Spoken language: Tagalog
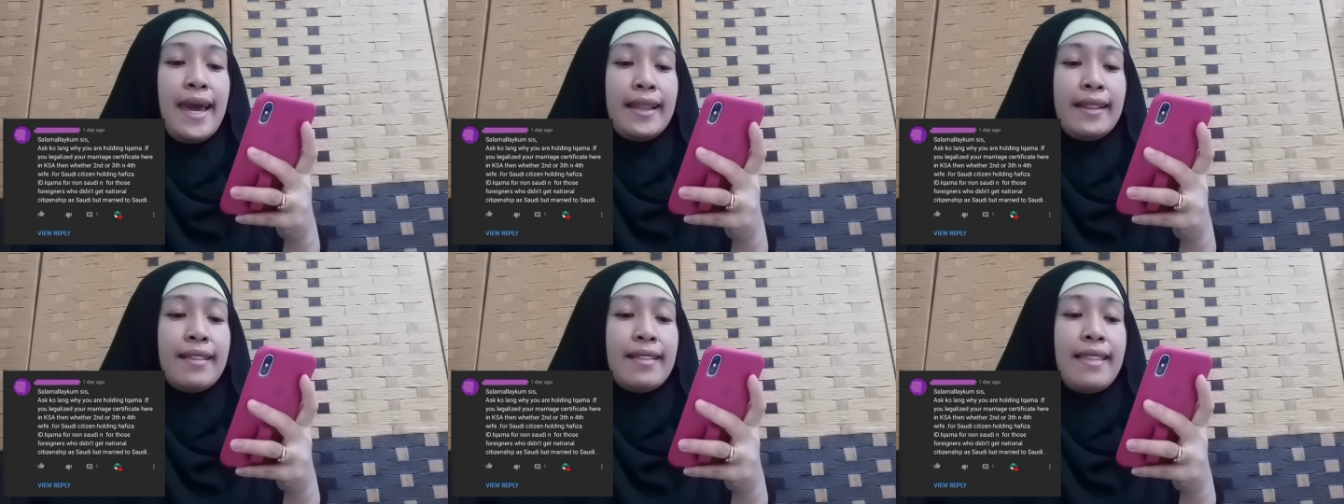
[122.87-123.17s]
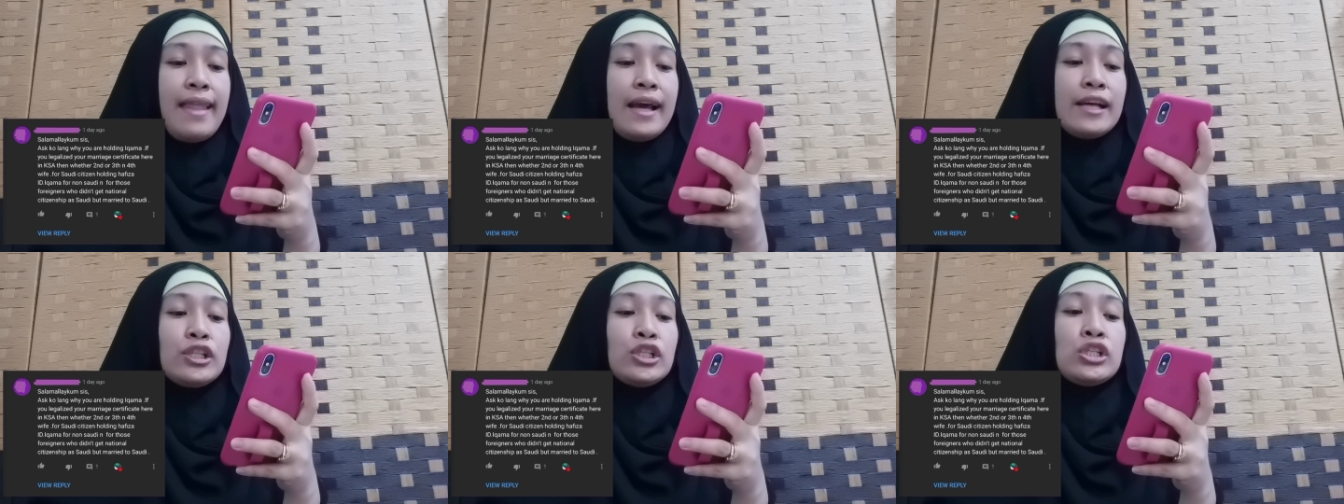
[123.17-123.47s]
get
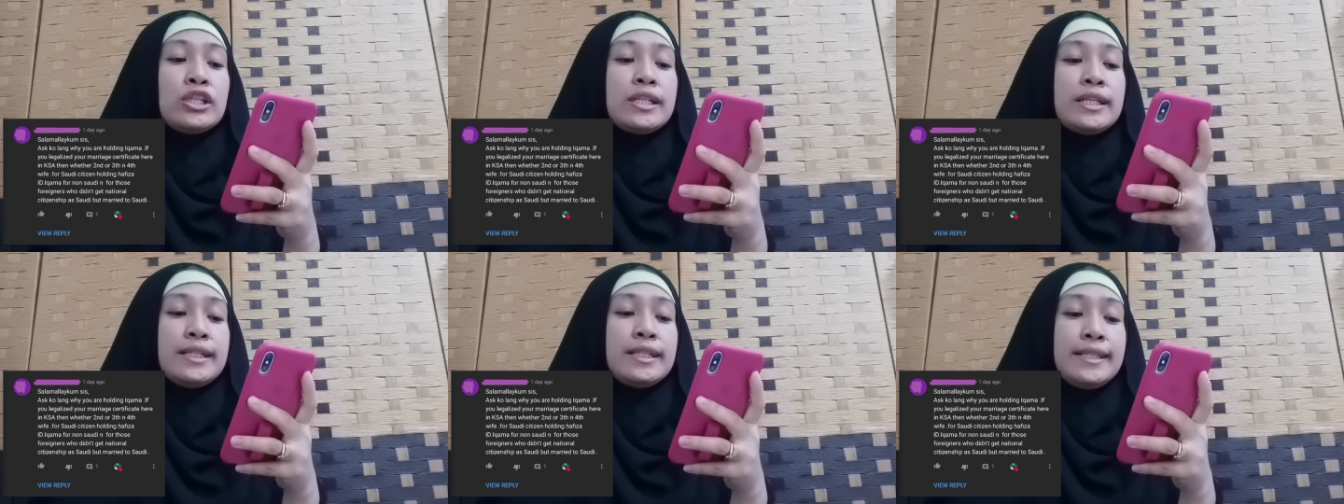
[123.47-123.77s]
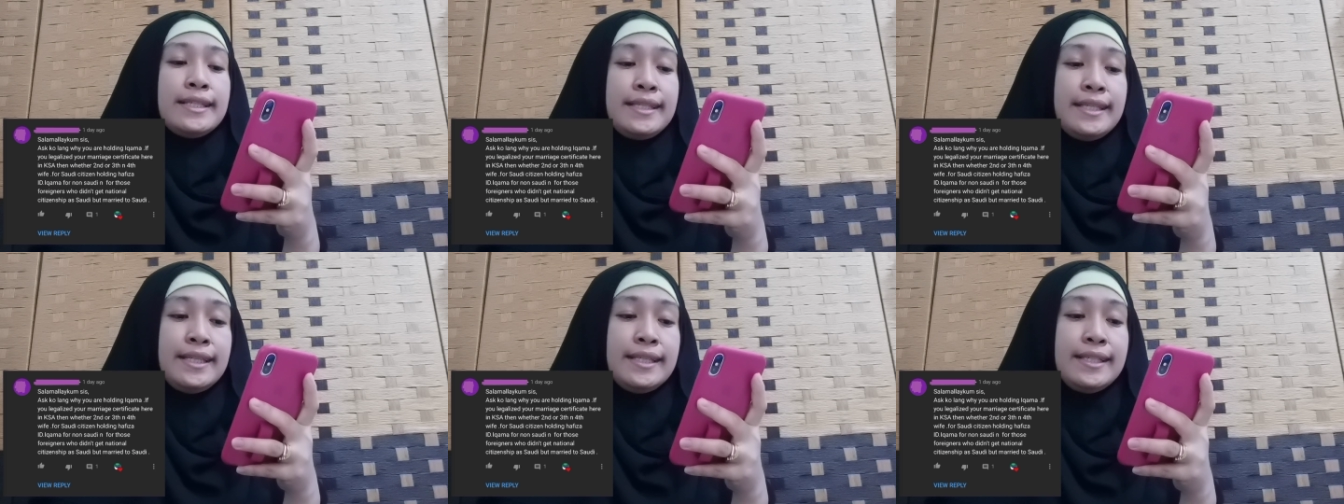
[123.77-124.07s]
national
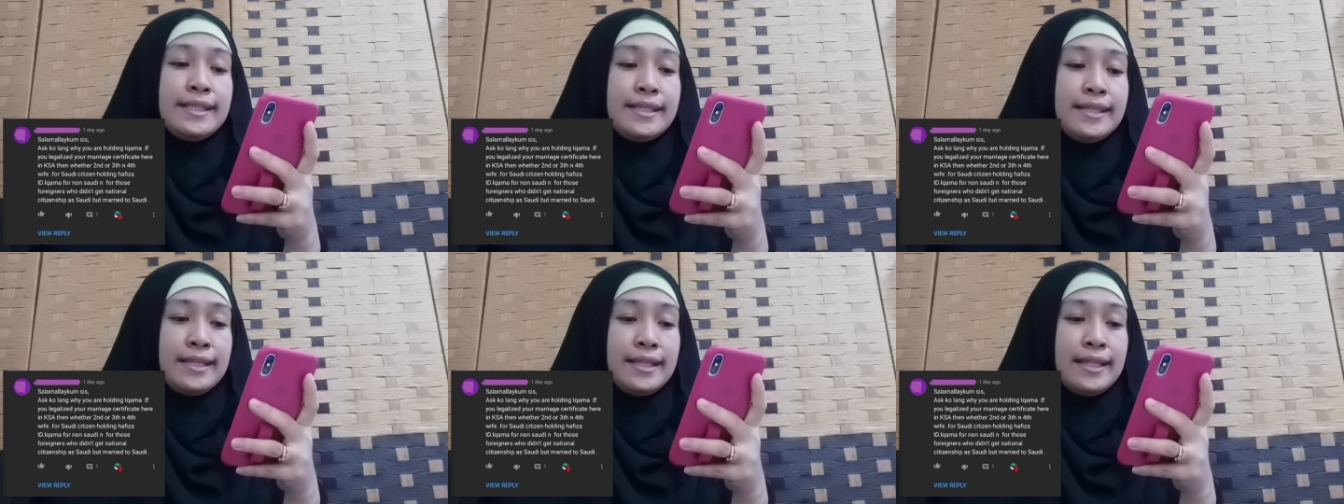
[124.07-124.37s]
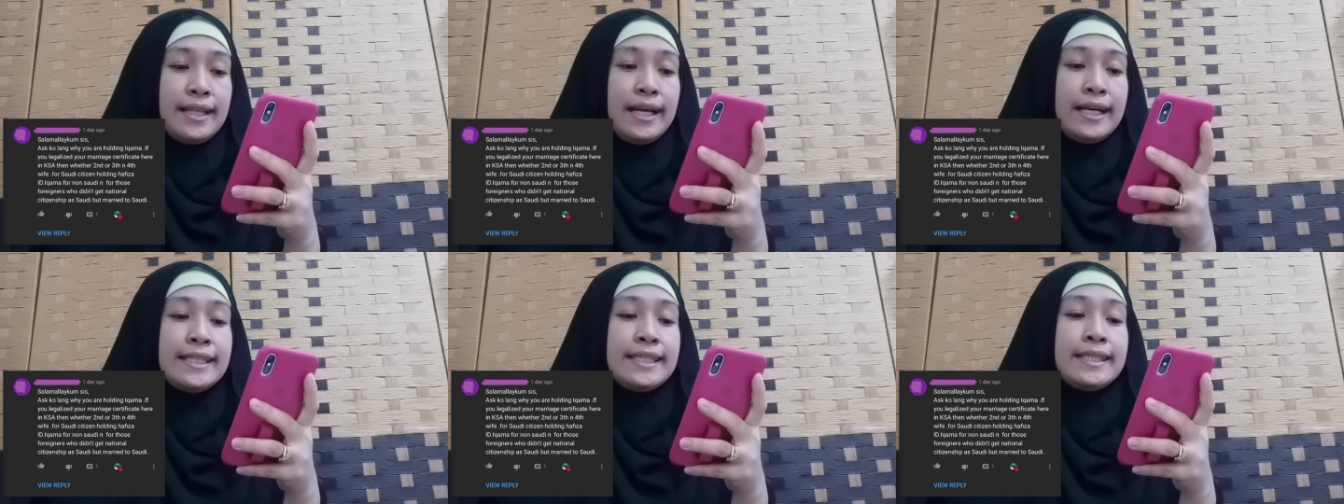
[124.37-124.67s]

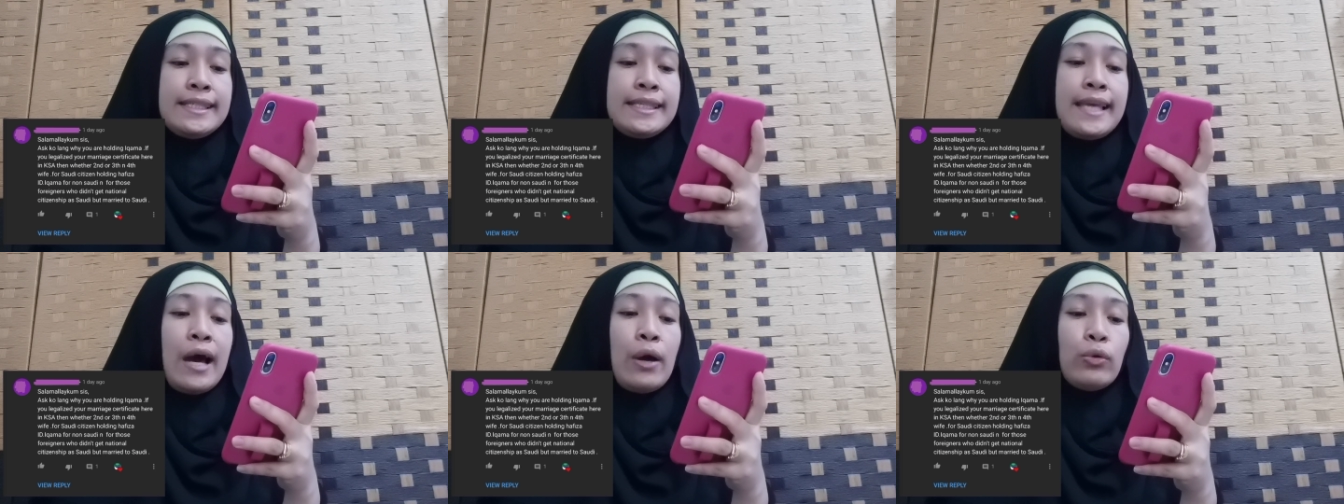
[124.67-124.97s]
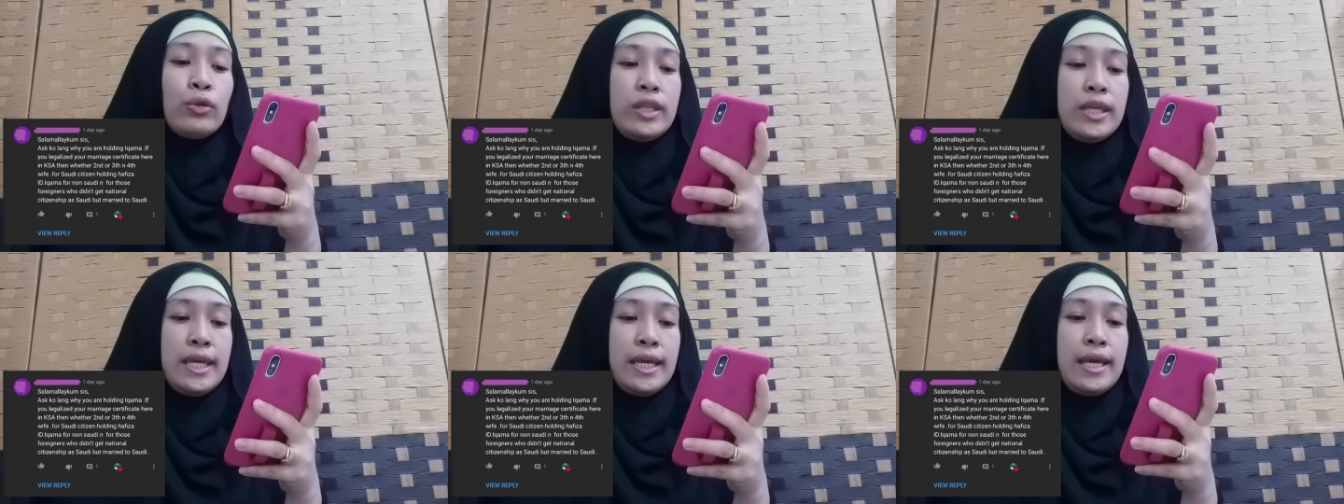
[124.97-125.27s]
citizen as
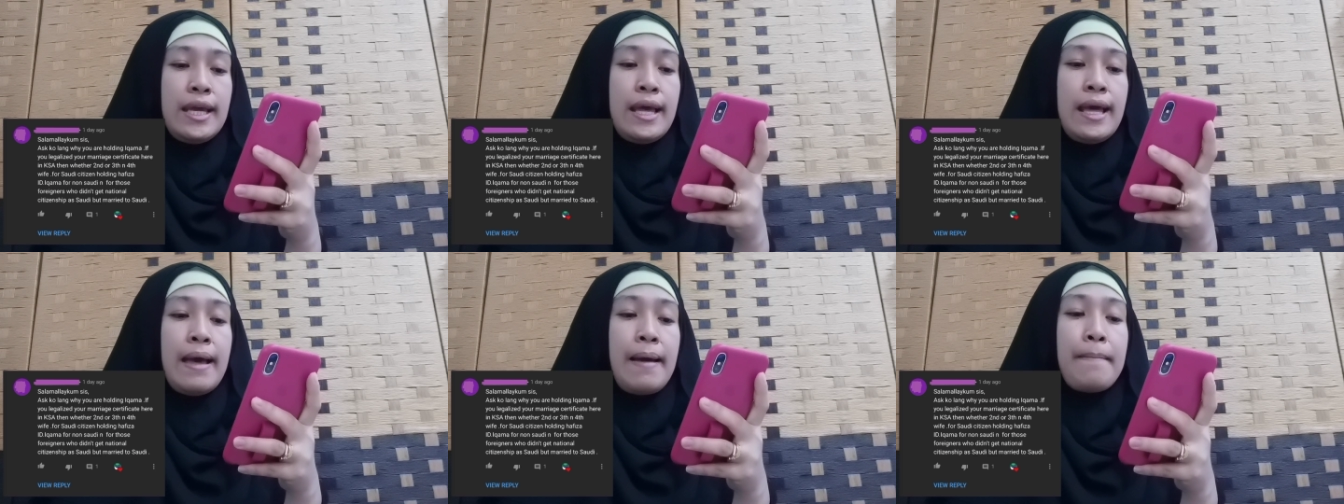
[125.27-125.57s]
Saudi